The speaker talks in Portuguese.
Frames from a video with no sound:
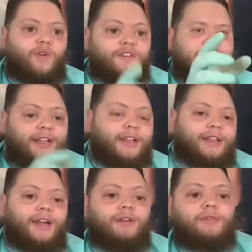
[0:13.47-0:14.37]
Eu vou estar
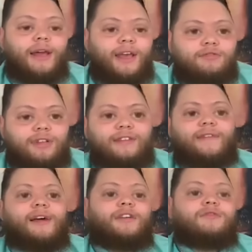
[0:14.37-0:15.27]
entregando o lenço
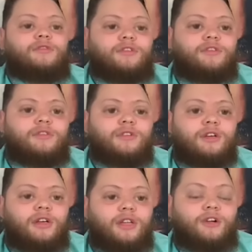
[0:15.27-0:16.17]
das revelações.
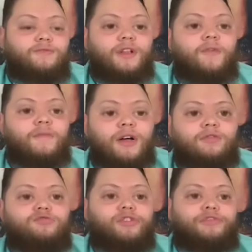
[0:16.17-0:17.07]
Deus me deu um
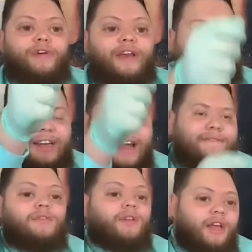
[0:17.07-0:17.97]
manto de anjo, vem,
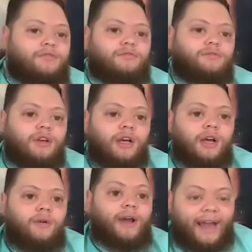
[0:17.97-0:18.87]
escreve no lenço
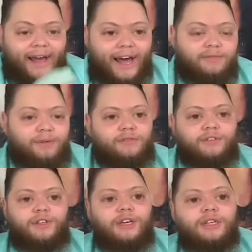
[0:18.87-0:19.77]
um recado para
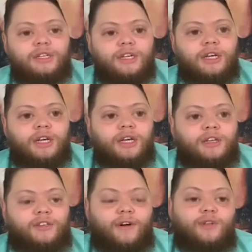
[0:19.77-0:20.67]
você.
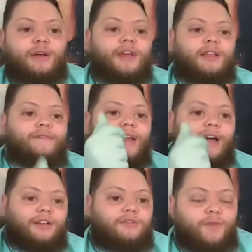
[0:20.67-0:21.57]
Eu vou também te
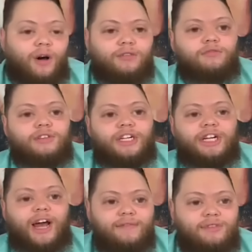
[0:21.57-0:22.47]
revelar nas fotos,
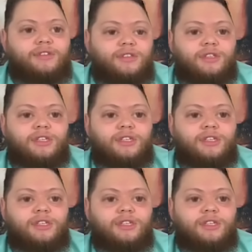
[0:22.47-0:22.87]
nas chaves.